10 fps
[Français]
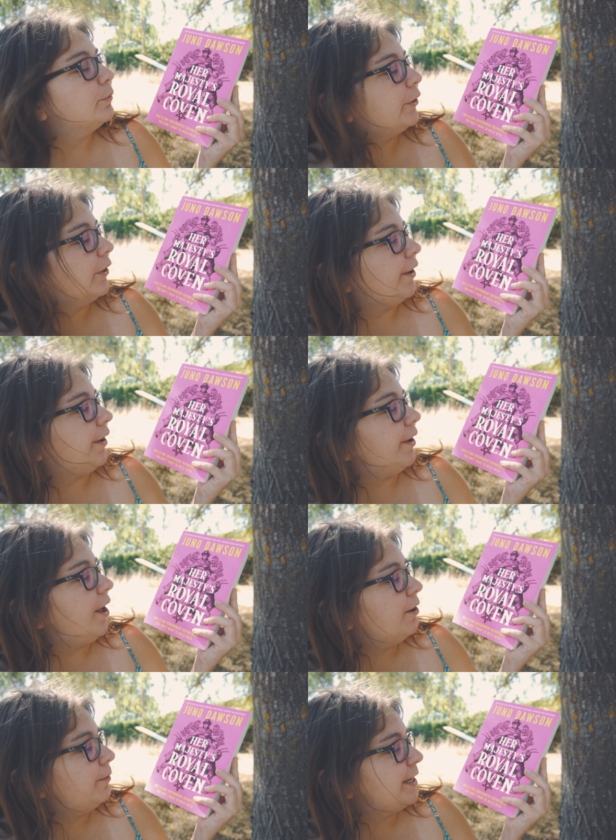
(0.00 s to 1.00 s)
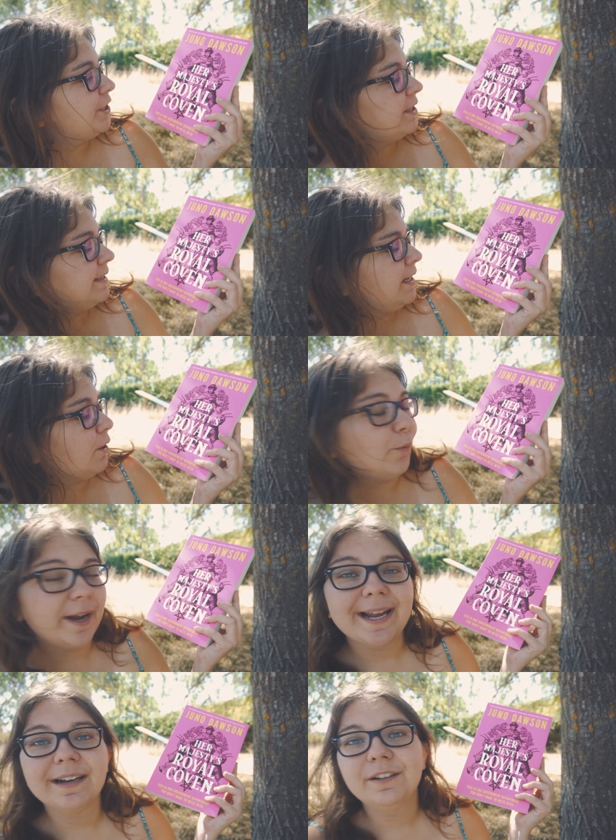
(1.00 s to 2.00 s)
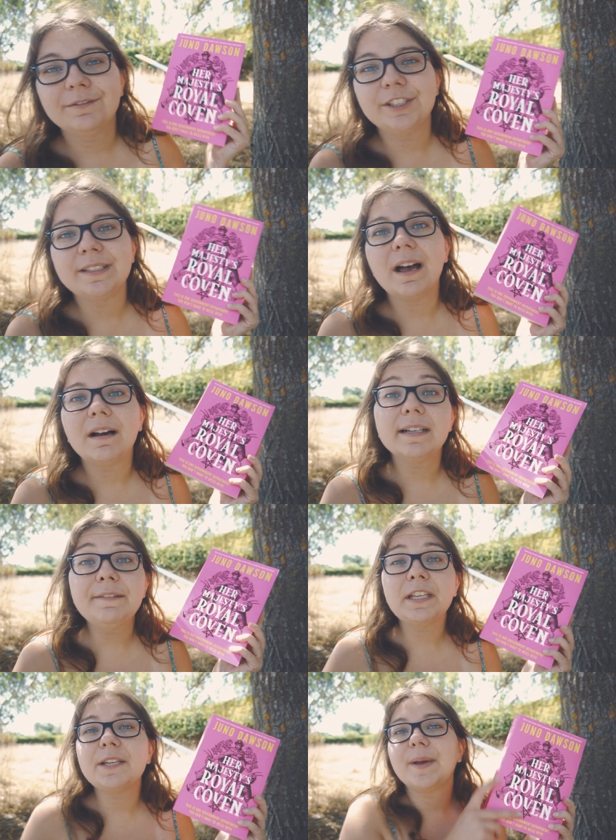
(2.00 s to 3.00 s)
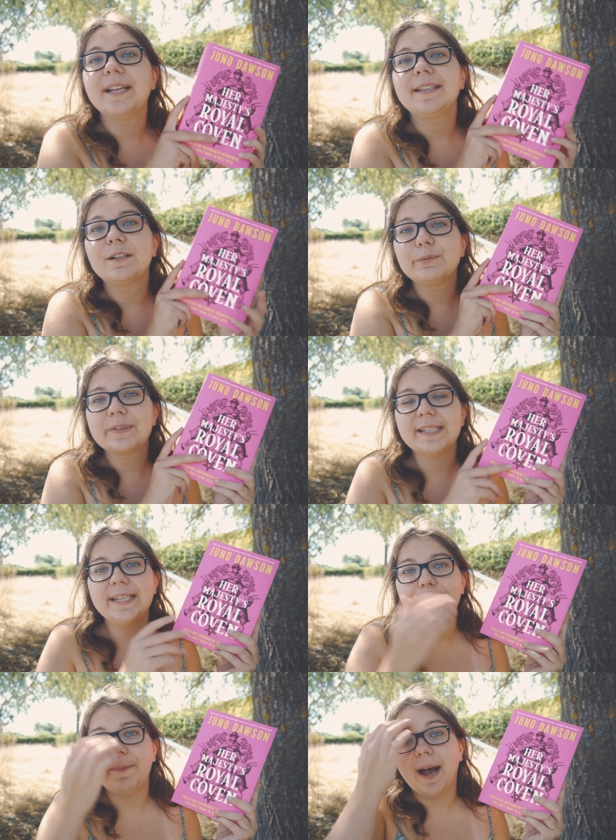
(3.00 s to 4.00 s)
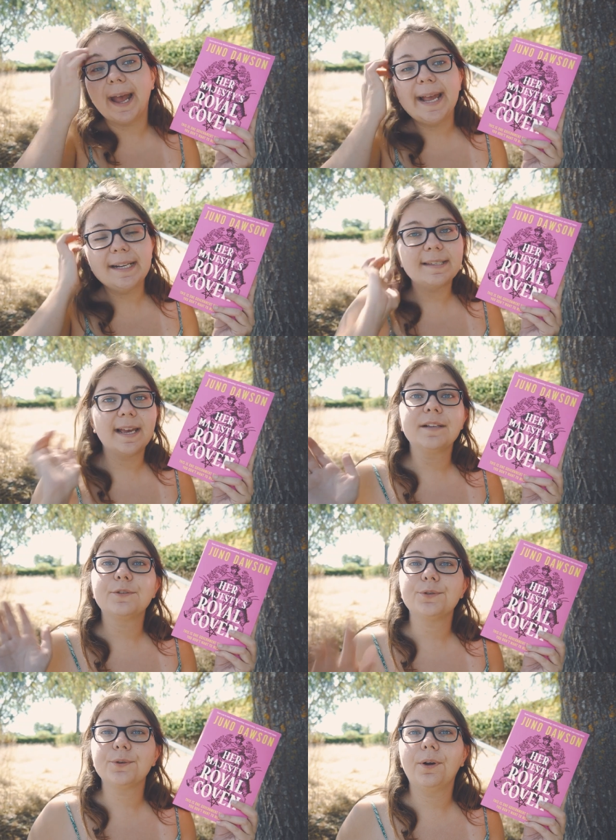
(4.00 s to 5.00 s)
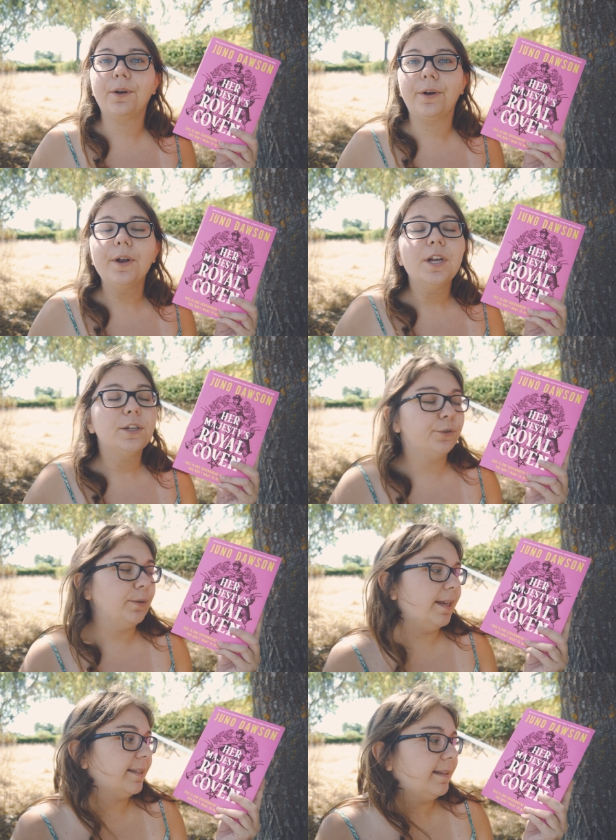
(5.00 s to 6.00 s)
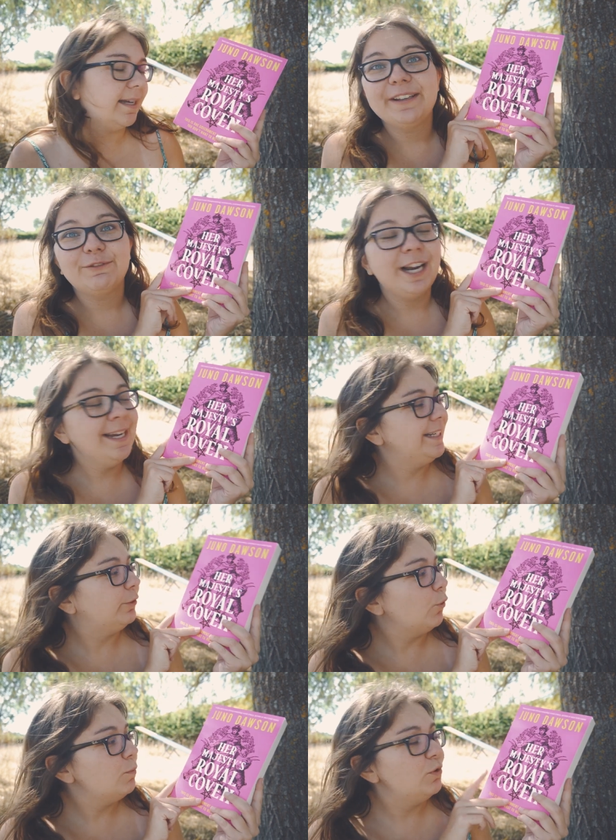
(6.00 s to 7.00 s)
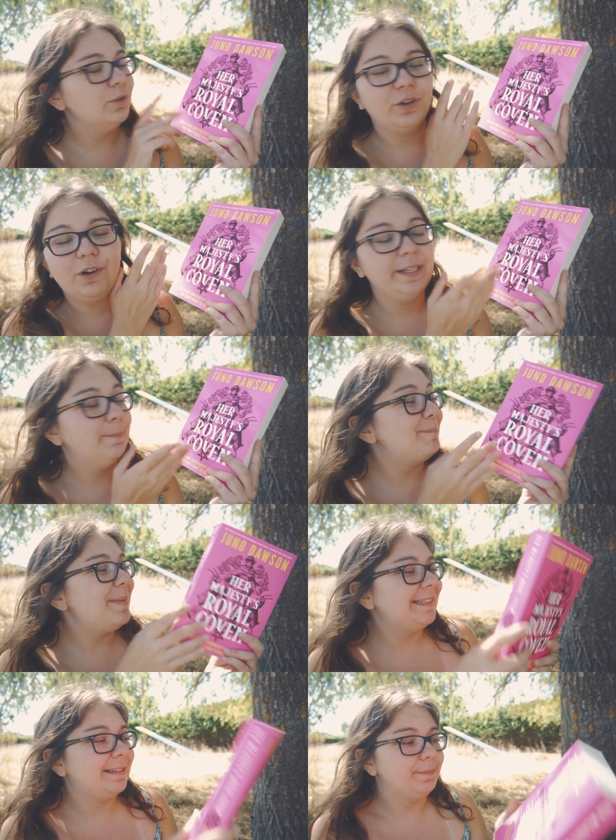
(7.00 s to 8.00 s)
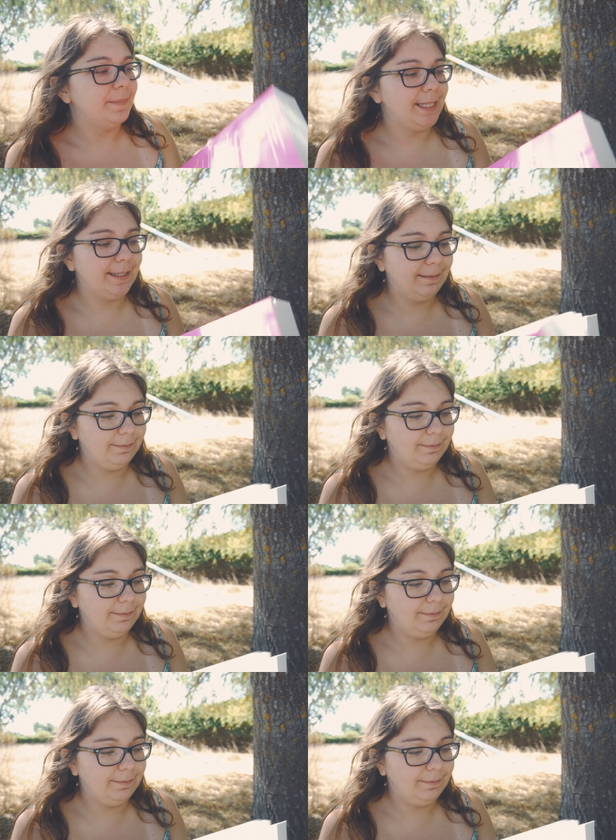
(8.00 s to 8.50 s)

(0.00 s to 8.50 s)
donc euh, Her Majesty Royal Coven, un livre qui m'a été conseillé par Elsa sur, euh, sur Insta. Et voilà, il est trop beau, genre il pète, mais